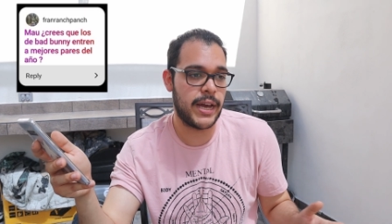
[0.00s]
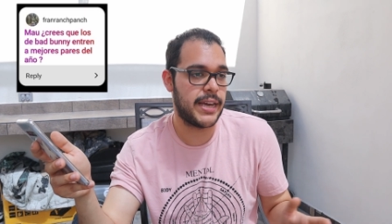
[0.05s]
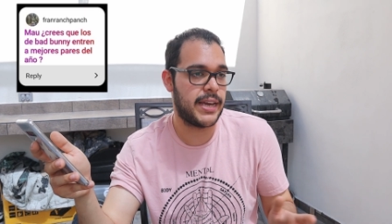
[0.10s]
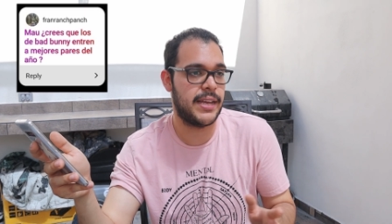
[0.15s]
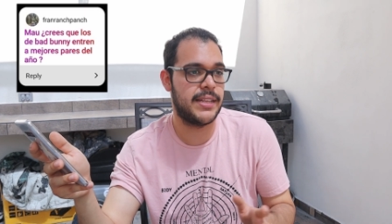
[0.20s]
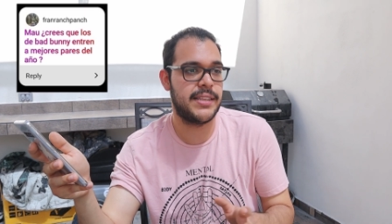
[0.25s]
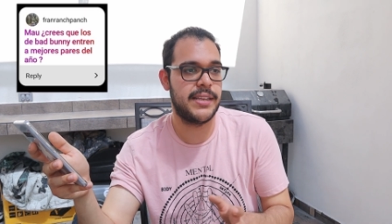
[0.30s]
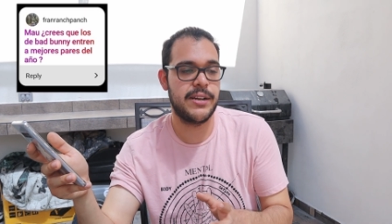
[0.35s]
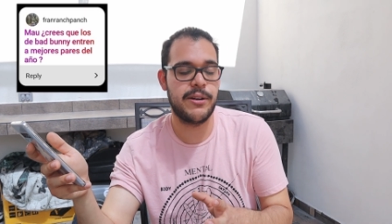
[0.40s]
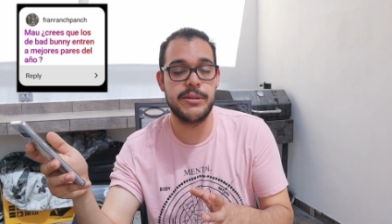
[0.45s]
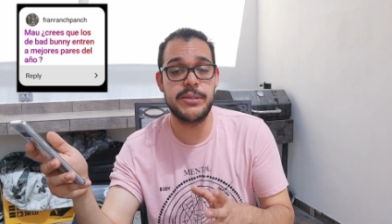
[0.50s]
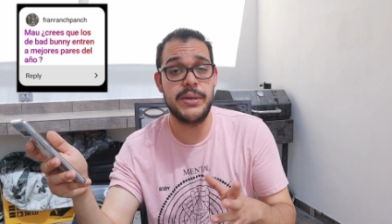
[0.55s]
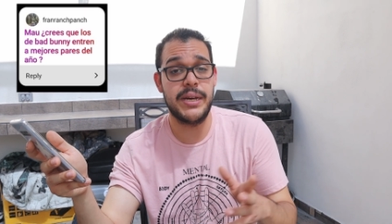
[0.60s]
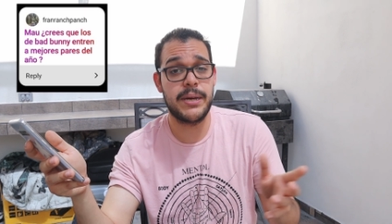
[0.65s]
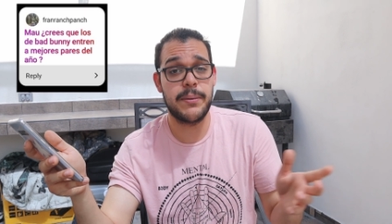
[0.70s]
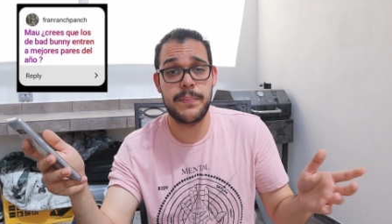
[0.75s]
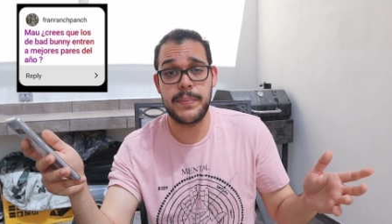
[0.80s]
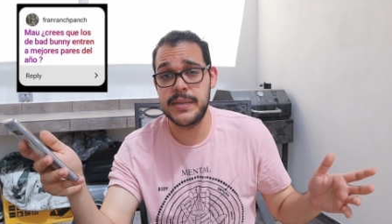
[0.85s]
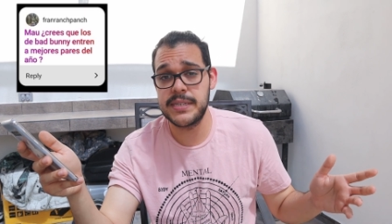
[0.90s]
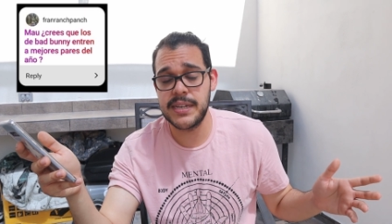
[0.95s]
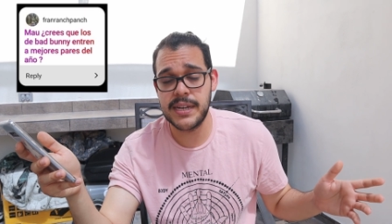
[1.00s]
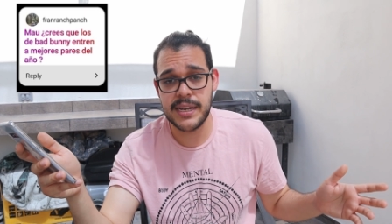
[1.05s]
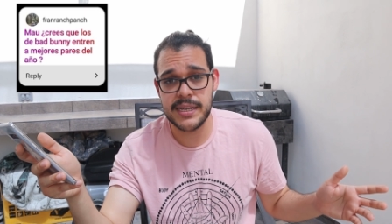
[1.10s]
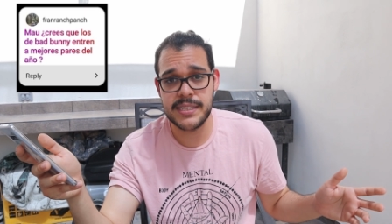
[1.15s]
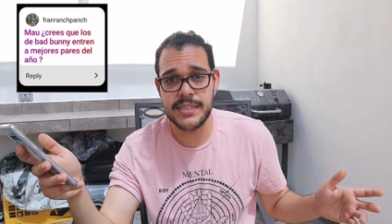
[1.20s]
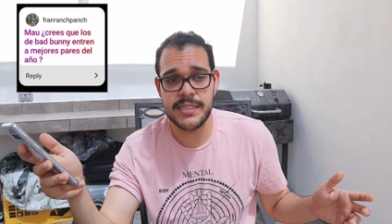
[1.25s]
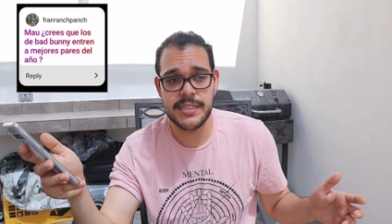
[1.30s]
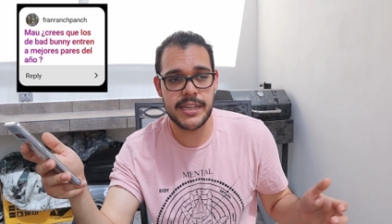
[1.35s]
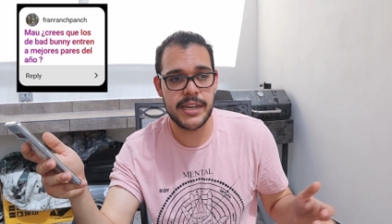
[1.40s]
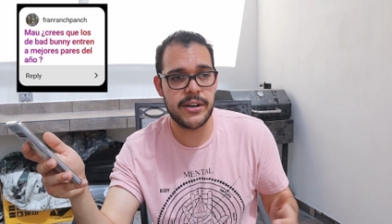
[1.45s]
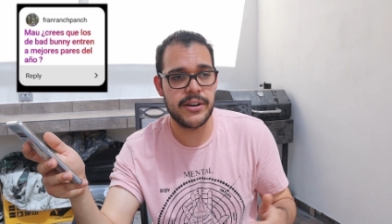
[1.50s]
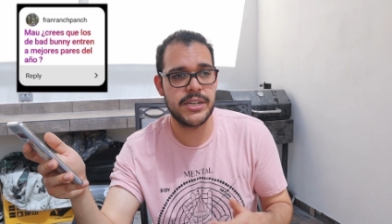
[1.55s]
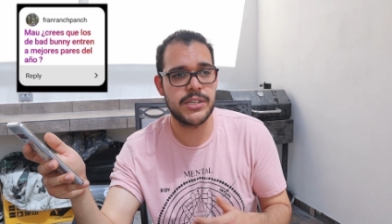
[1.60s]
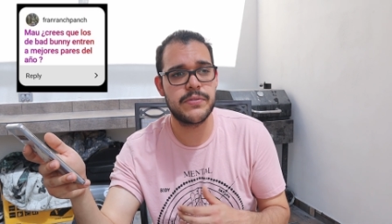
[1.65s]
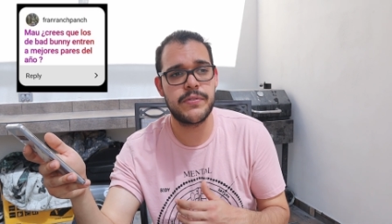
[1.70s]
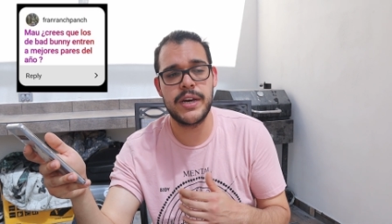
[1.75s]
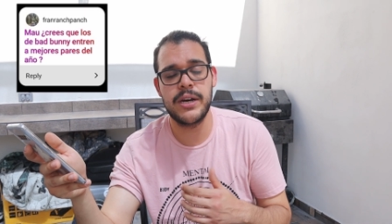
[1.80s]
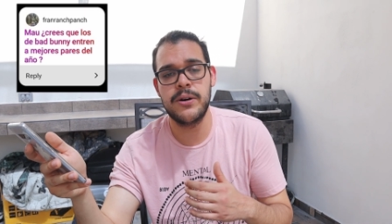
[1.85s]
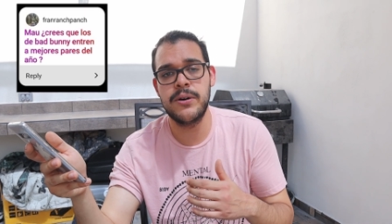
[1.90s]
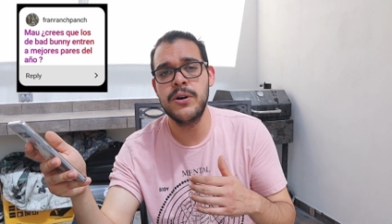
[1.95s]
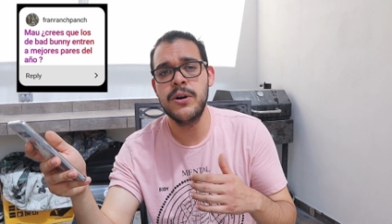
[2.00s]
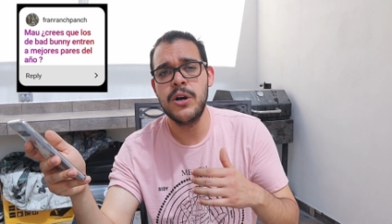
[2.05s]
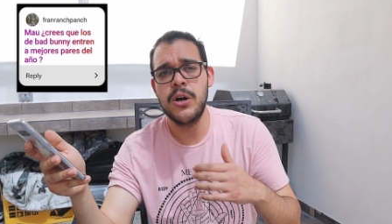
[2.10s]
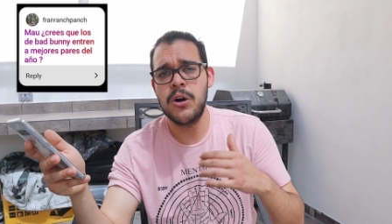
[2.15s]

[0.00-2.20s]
Hay gente inclusive que piensan que ese sneaker es feo,